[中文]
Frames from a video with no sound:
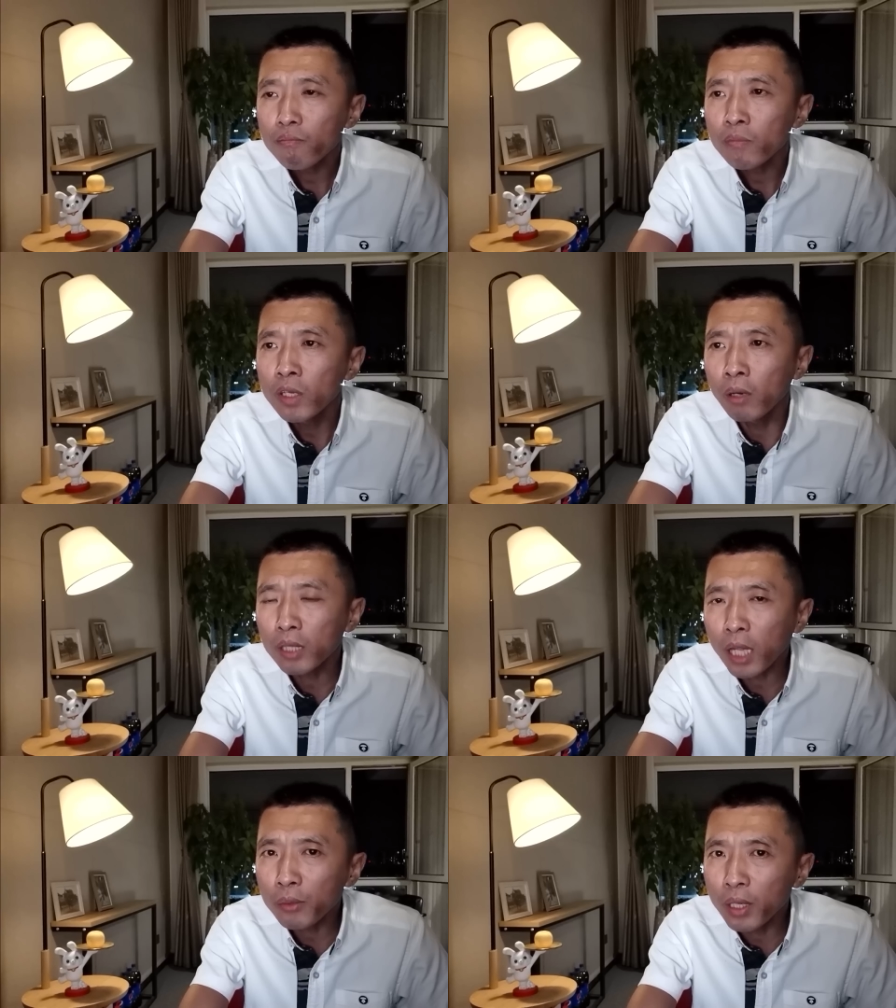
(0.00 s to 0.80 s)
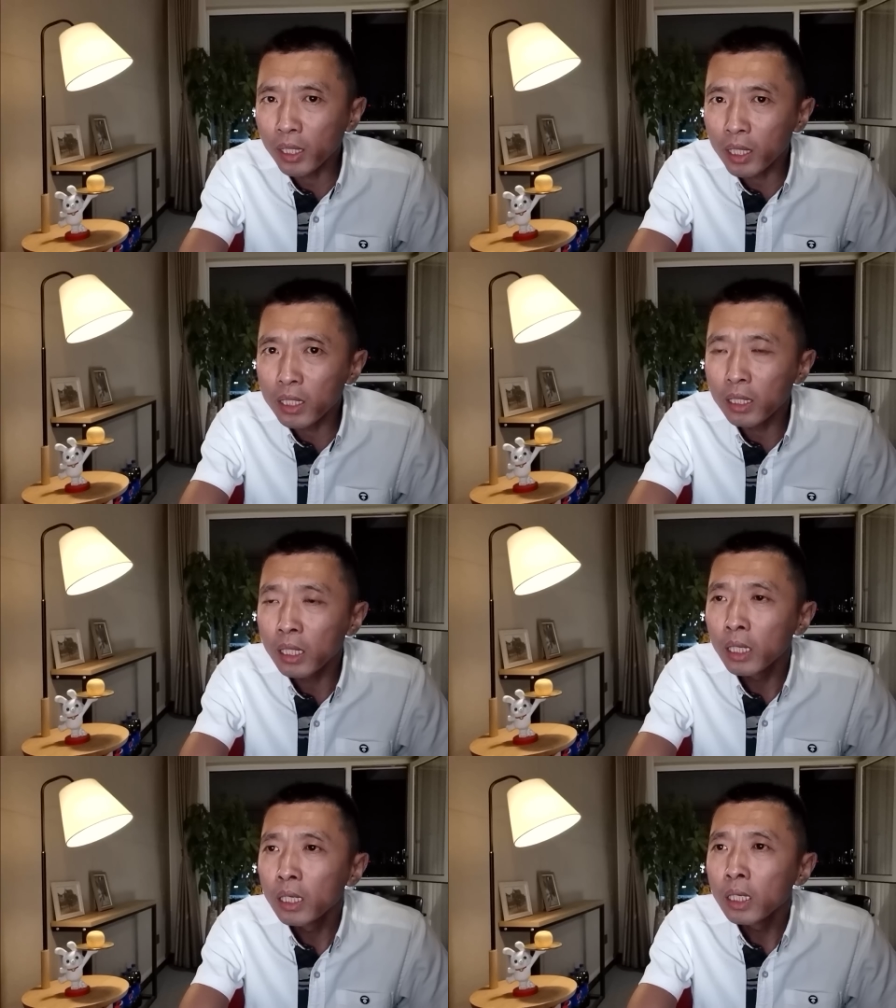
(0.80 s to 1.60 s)
然后大约两年、
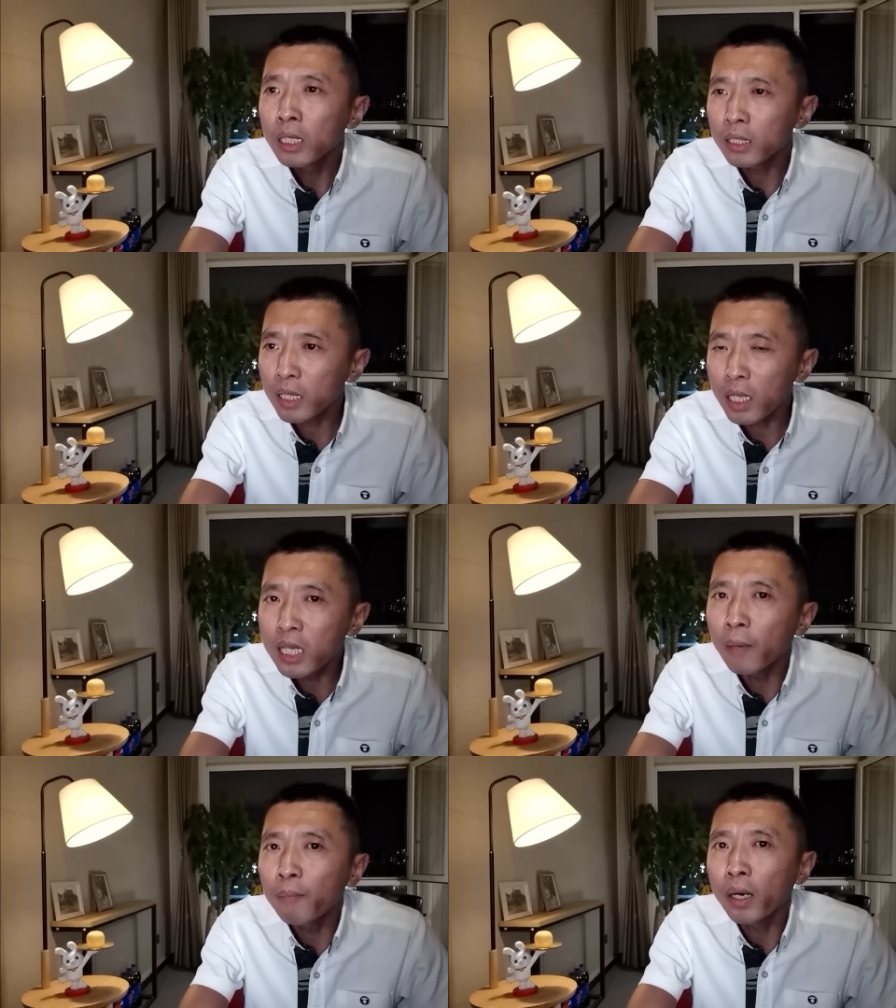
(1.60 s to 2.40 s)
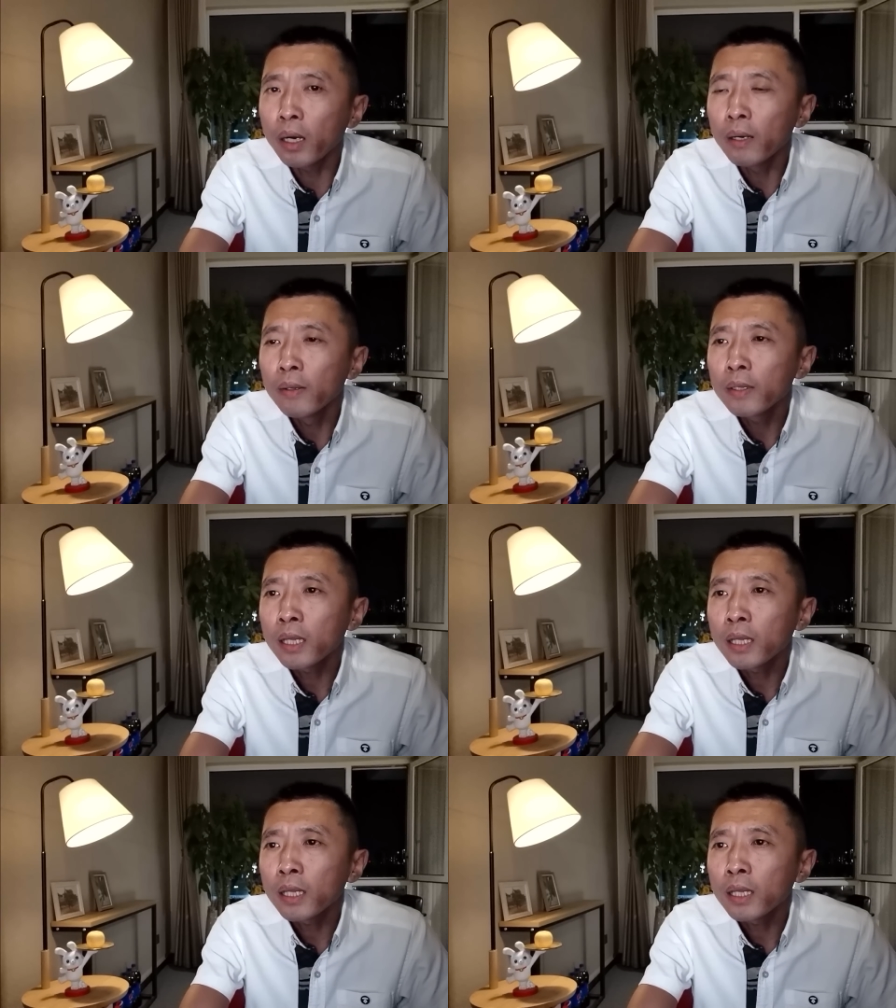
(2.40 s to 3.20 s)
两三年前吧，他
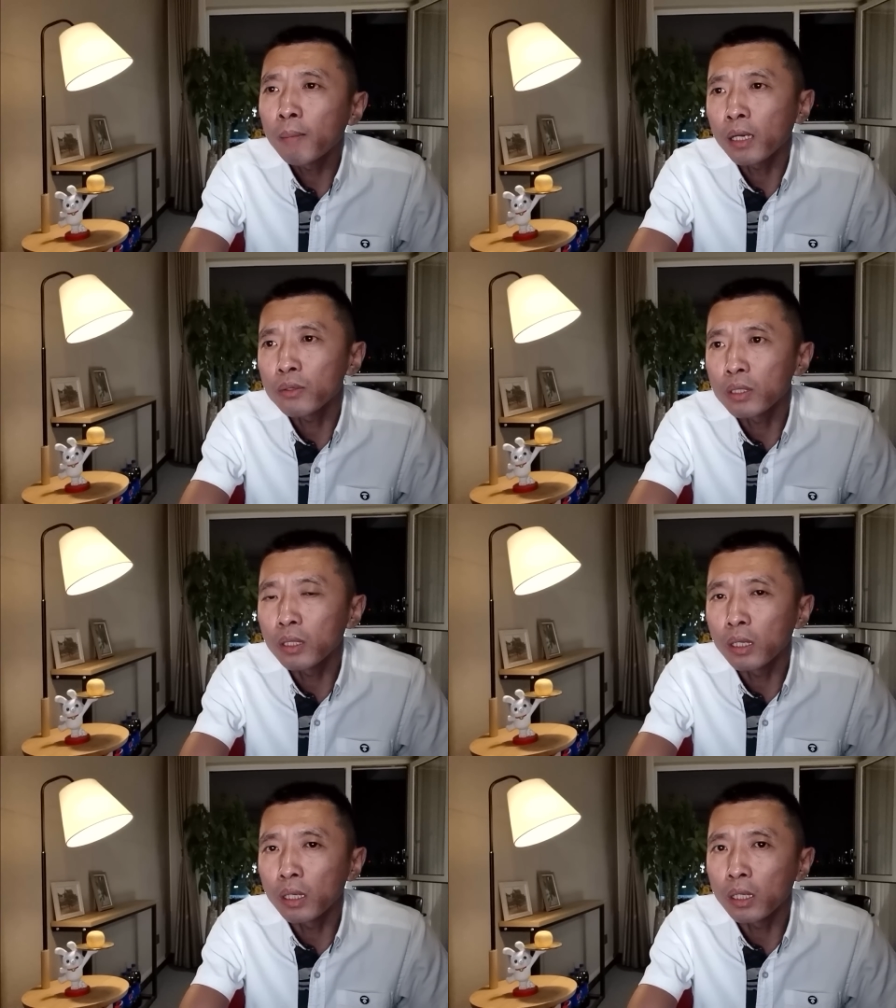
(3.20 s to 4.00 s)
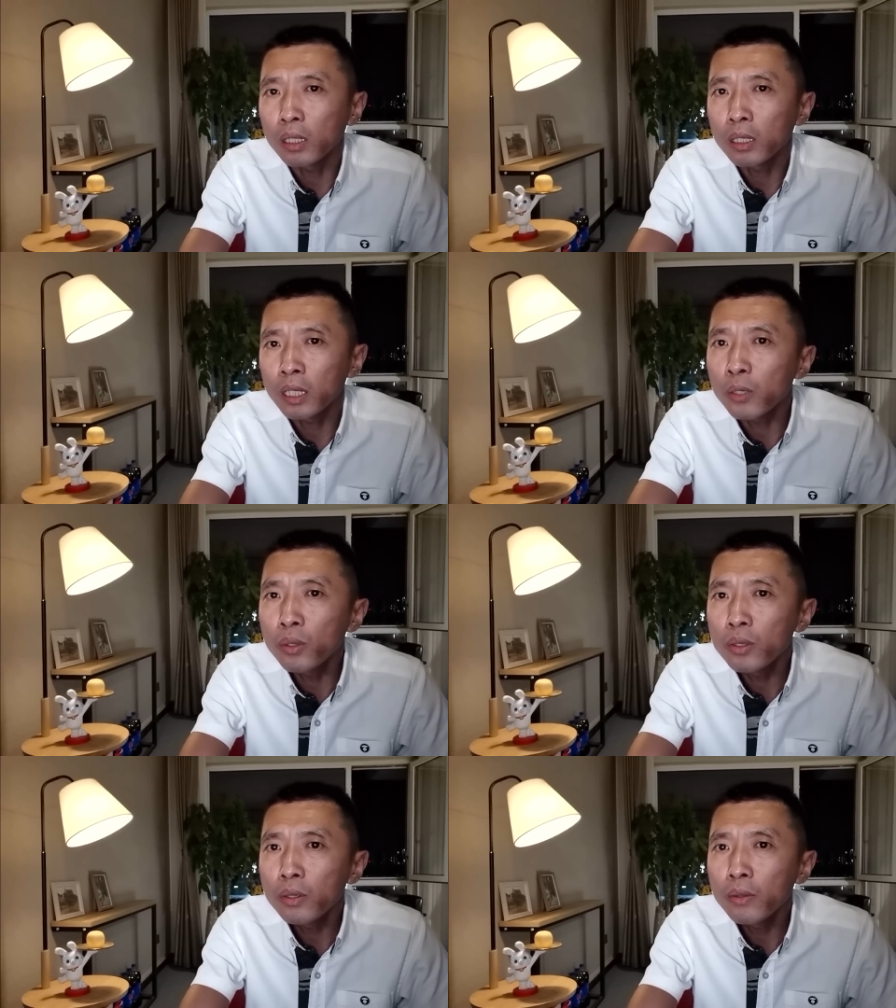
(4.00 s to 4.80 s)
们俩就是离婚。